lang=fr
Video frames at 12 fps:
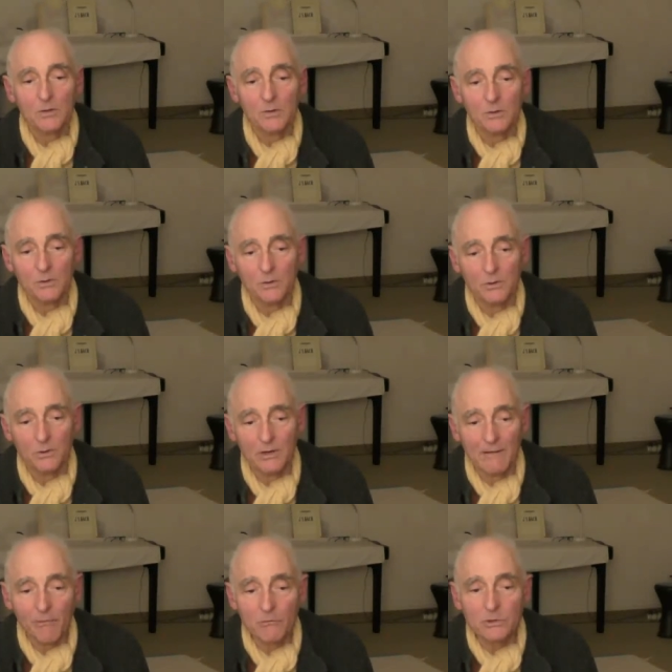
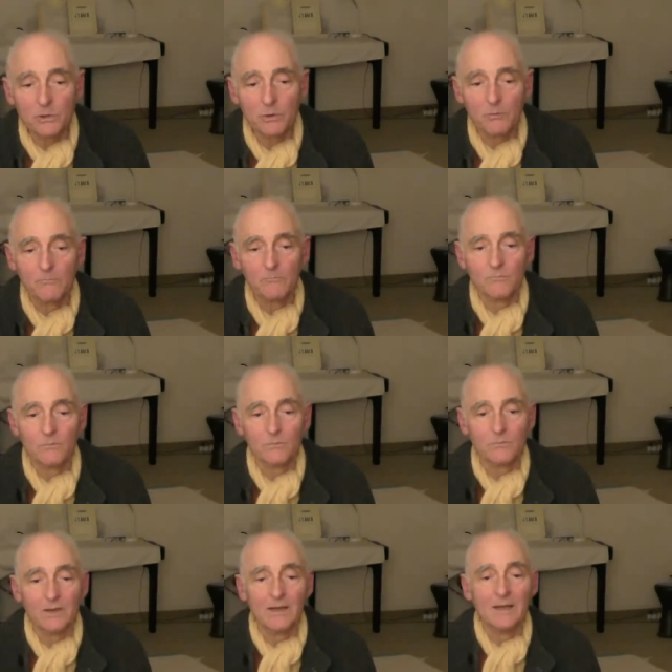la fonction,
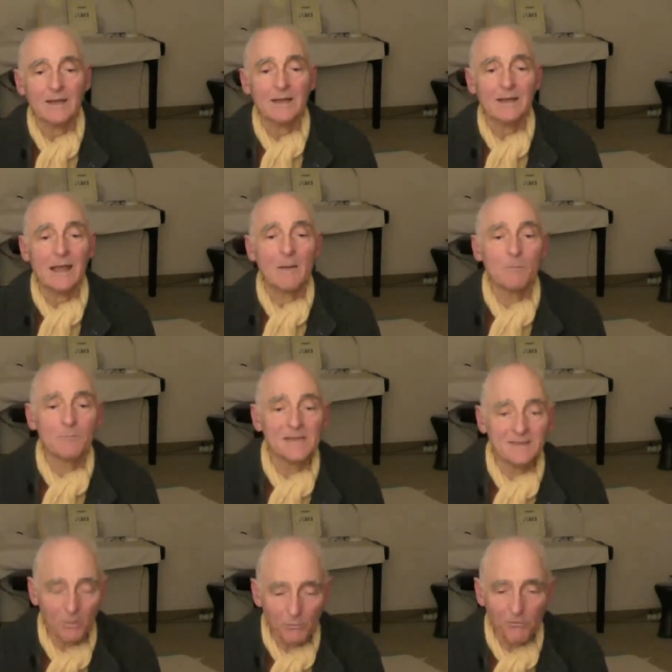la
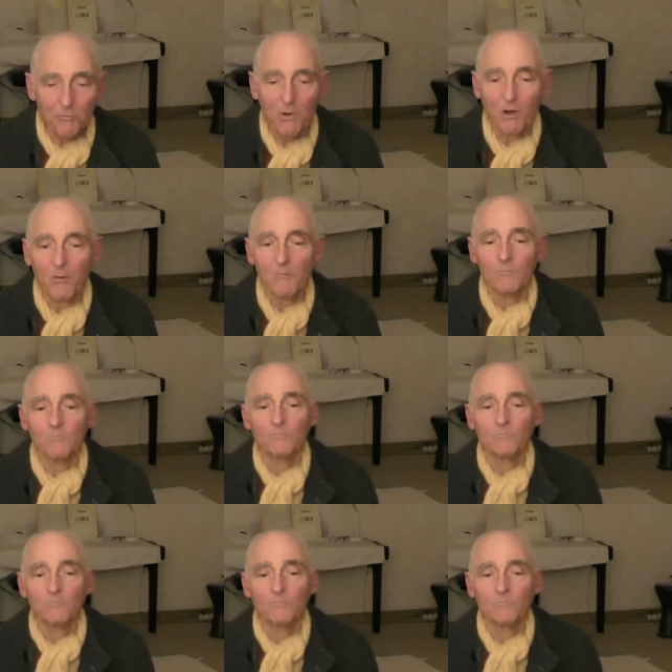mise en mouvement